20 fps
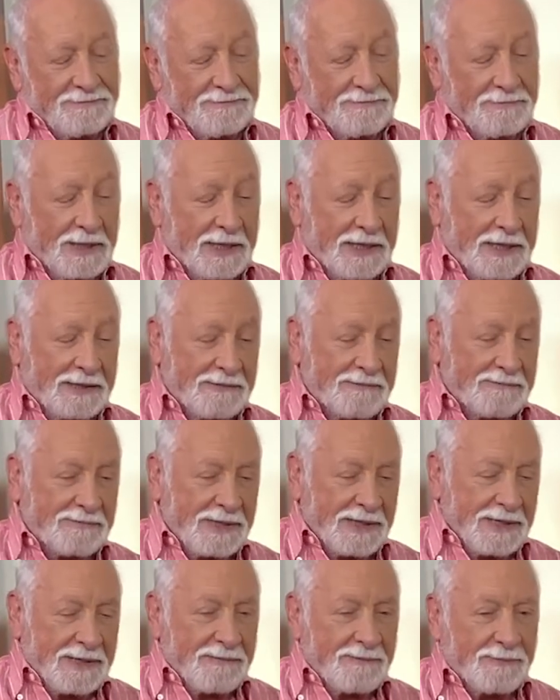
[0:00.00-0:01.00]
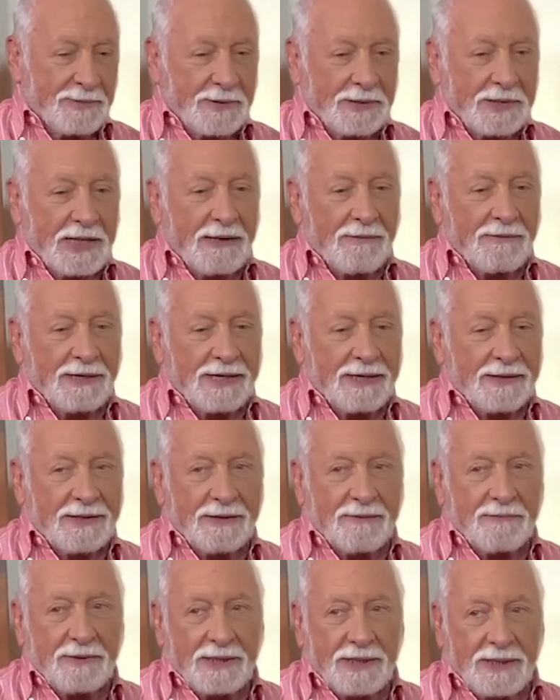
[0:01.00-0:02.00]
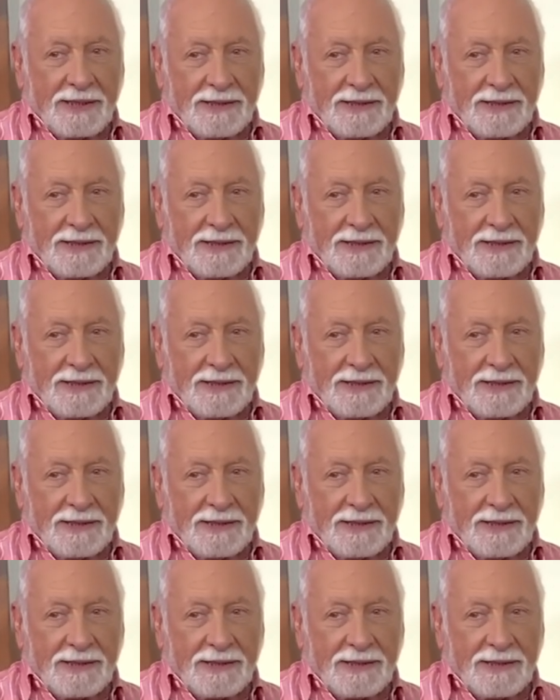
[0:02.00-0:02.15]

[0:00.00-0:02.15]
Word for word: Bien, podría hablar de mi